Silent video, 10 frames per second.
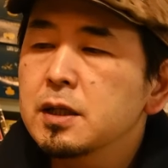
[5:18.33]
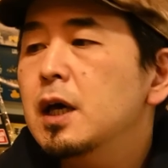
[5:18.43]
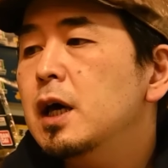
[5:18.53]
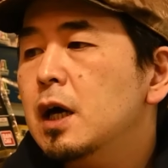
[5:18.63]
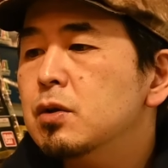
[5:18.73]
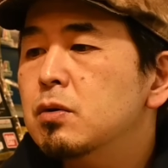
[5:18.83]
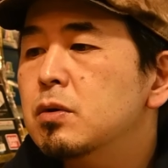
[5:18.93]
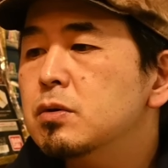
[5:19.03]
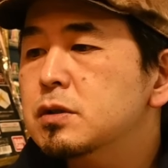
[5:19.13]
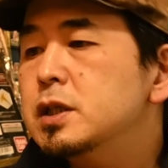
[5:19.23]
であ
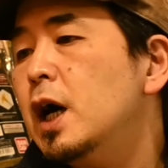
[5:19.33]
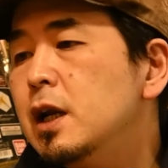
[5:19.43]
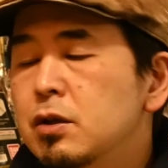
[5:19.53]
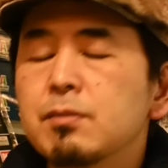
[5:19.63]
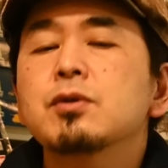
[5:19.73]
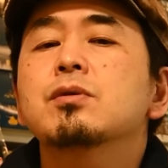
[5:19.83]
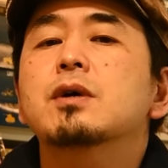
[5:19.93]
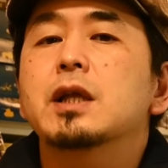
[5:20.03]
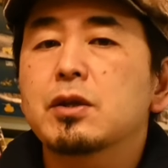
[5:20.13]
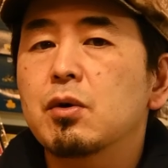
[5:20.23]
の艶ありのものと
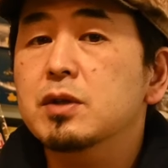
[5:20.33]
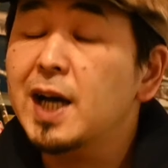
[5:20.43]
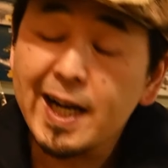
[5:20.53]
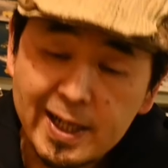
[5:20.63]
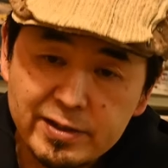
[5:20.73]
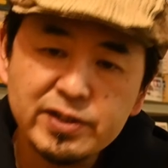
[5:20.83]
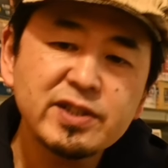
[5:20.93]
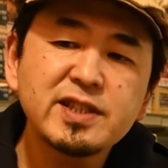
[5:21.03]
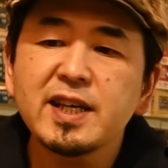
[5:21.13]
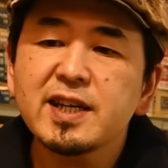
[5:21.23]
かだと垂れる
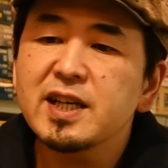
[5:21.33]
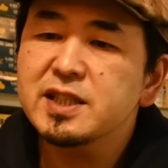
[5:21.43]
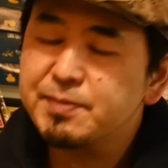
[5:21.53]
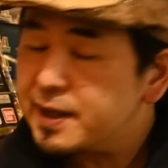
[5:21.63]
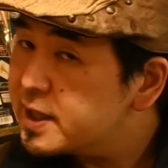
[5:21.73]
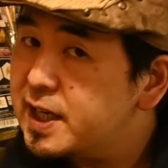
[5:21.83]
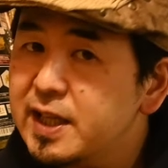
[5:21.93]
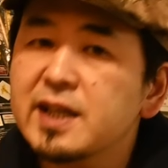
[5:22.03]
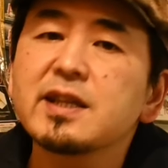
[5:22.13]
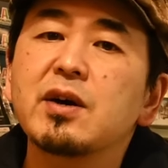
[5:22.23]
寸前が一番綺麗
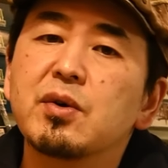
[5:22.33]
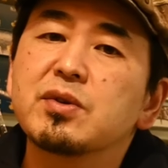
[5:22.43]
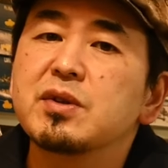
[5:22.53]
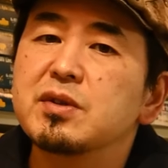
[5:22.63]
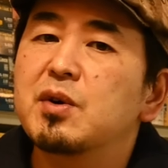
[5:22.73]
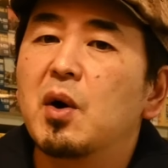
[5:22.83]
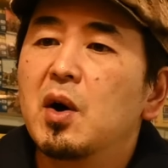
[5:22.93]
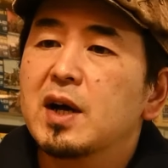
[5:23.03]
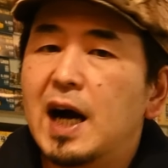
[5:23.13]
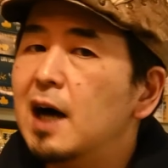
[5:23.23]
なんだよっていうの
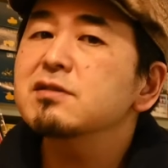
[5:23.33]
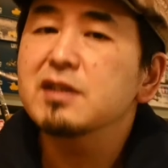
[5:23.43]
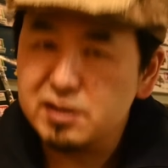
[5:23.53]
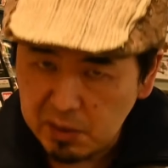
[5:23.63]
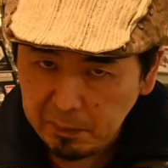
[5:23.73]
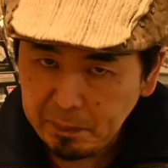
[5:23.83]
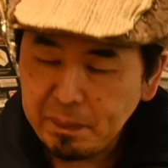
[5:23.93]
があるんですよ